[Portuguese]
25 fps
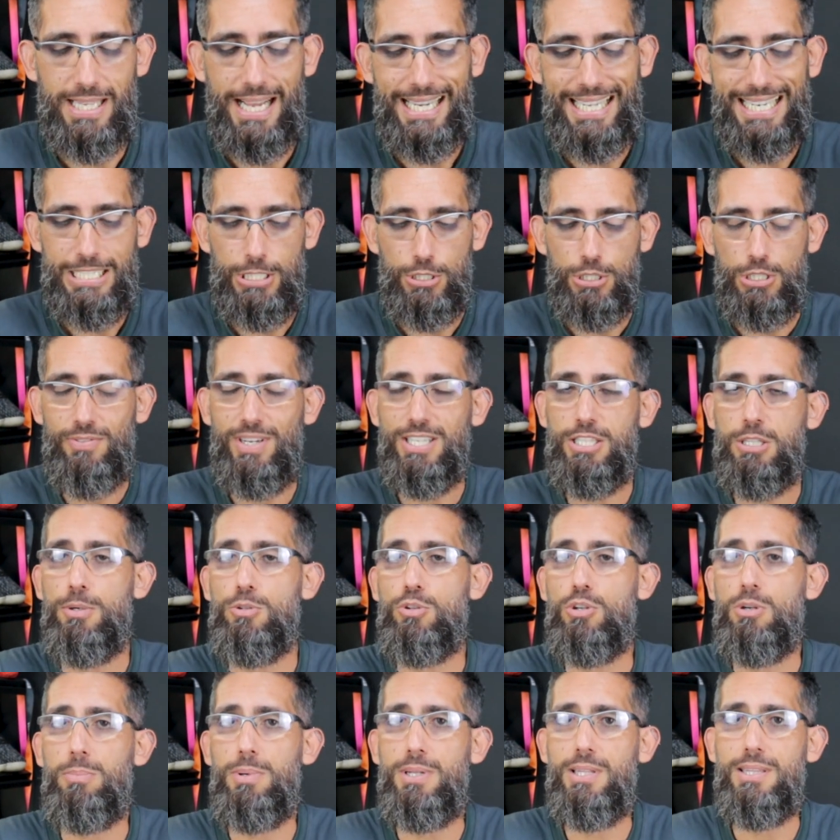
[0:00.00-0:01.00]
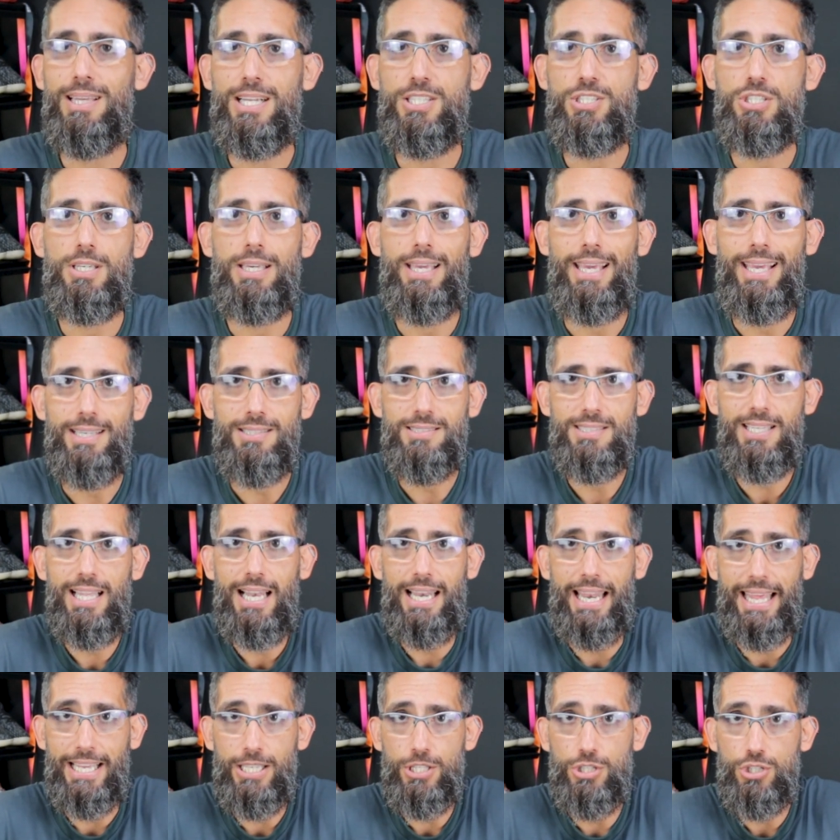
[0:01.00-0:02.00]
Acredito que vai ter uma durabilidade
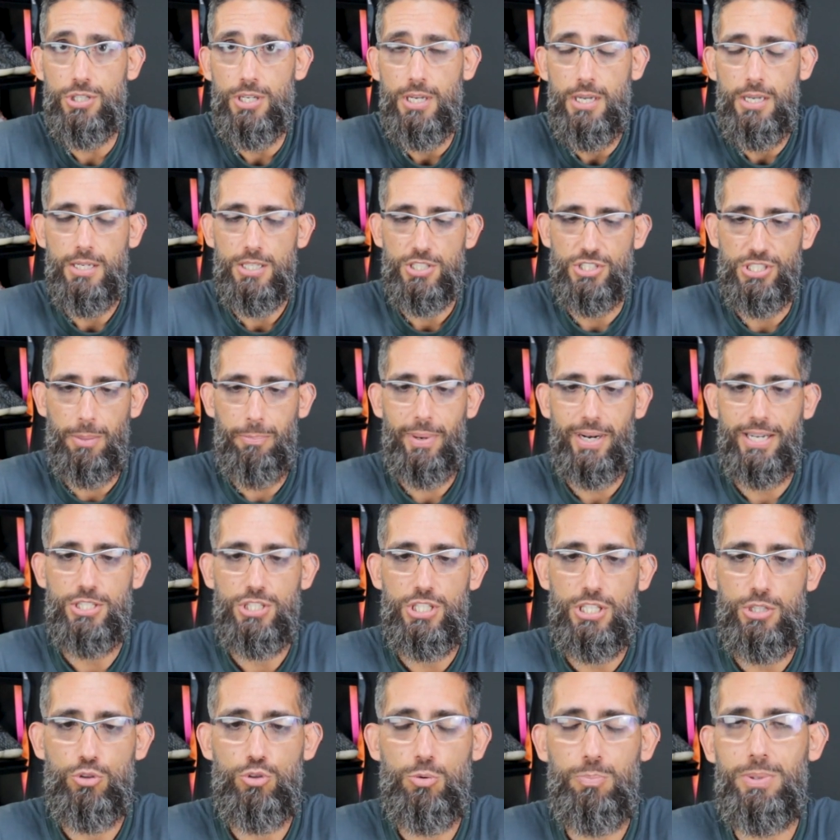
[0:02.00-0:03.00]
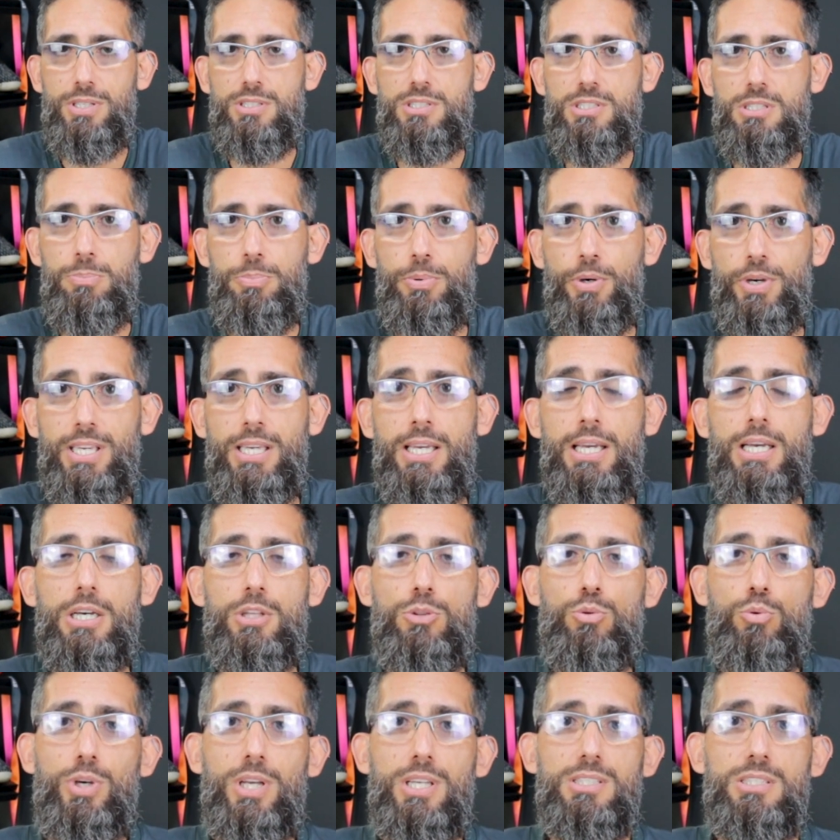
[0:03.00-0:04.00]
excelente, já partindo do princípio aí
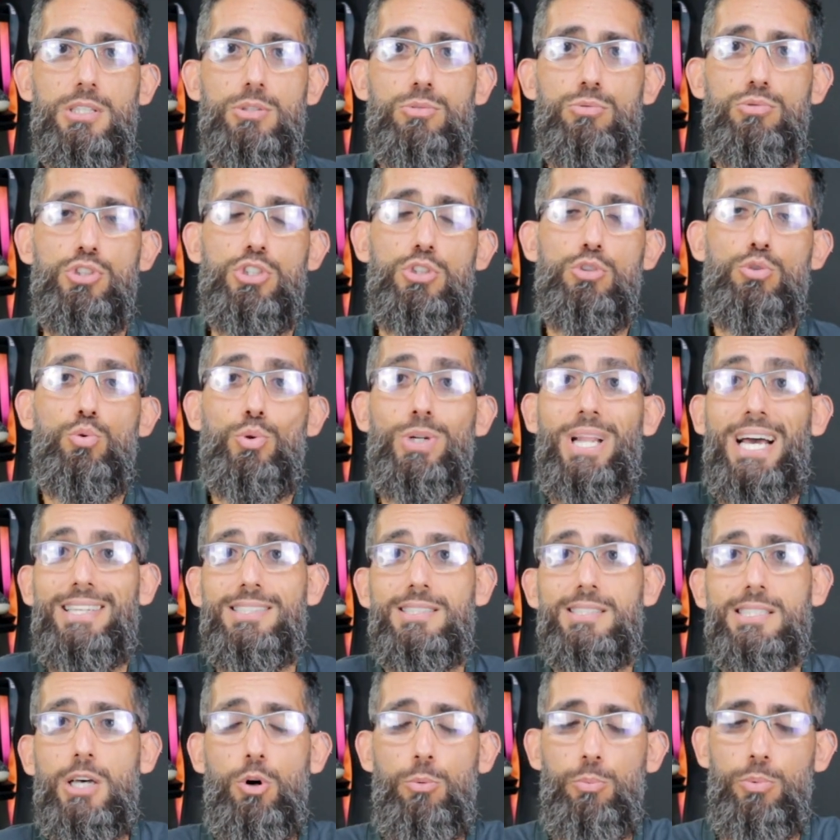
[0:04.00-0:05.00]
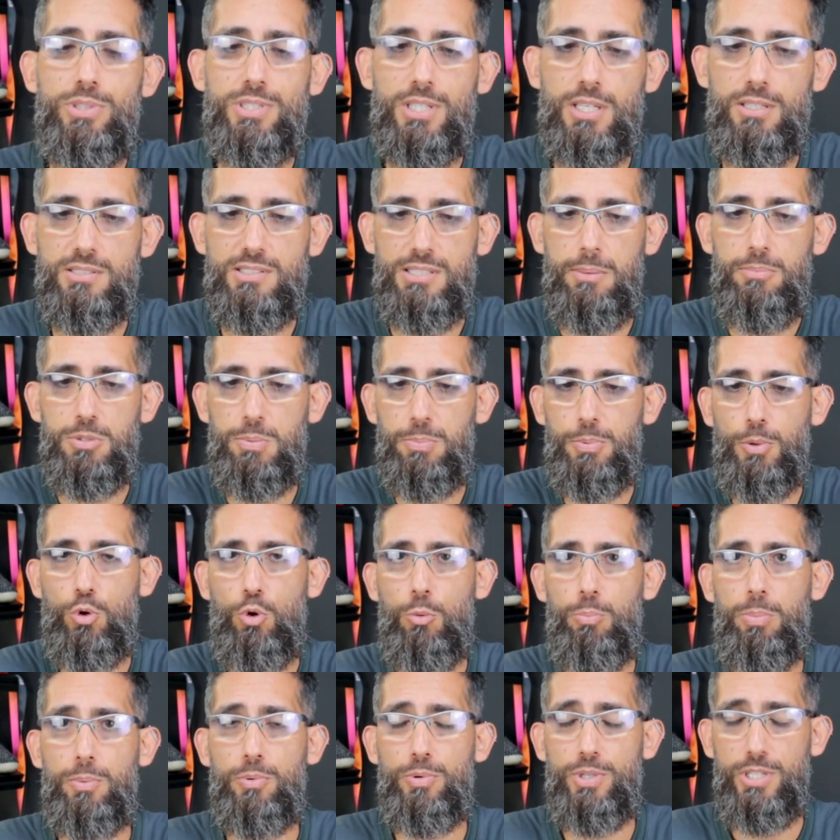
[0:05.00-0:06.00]
no quesito de duração. Muita gente sempre se
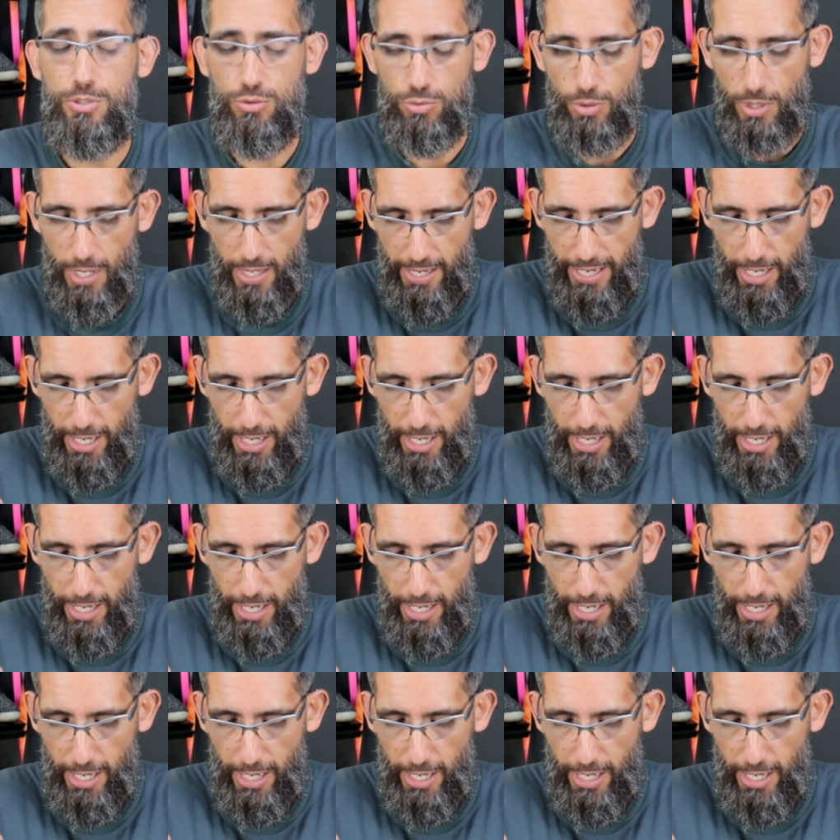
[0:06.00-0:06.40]
preocupa por isso.